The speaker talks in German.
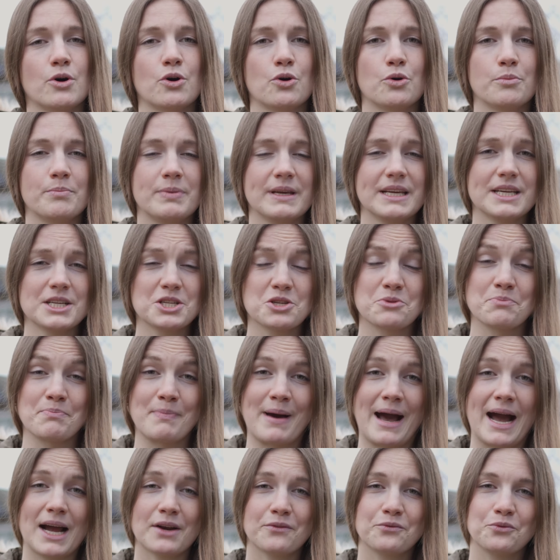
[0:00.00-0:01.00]
europäischen
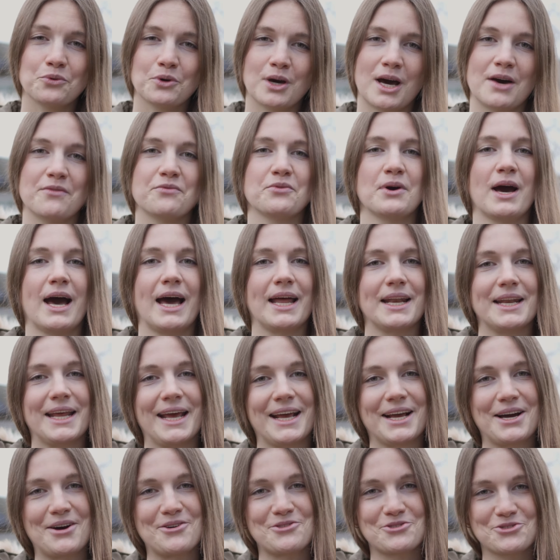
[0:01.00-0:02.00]
Marktführer für
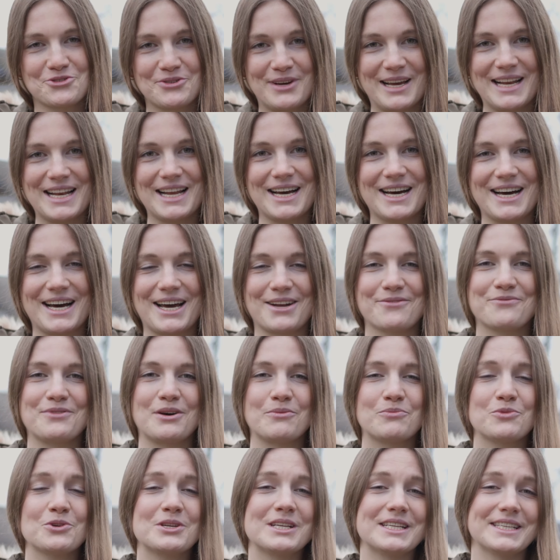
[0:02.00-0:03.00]
Anhänger und Trailer, hat
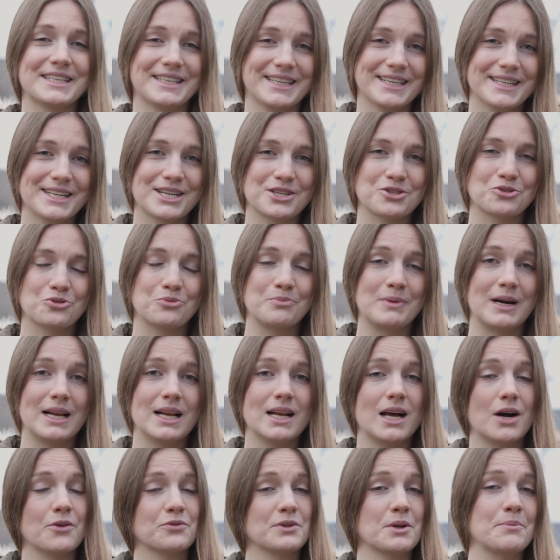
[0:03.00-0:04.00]
vermutlich jeder schon mal
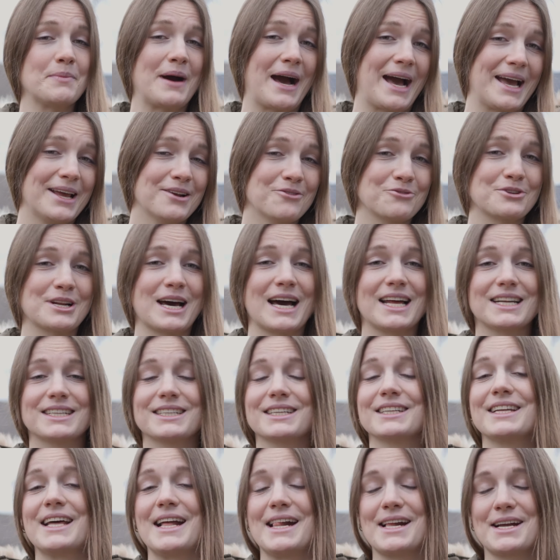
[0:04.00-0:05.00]
auf dem einen oder
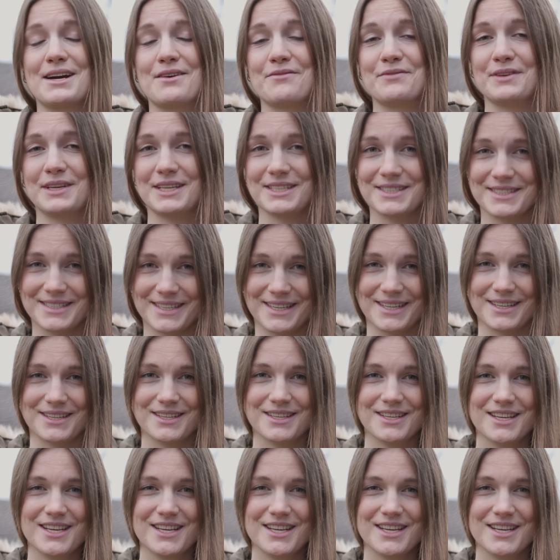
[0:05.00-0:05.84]
anderen LKW gesehen.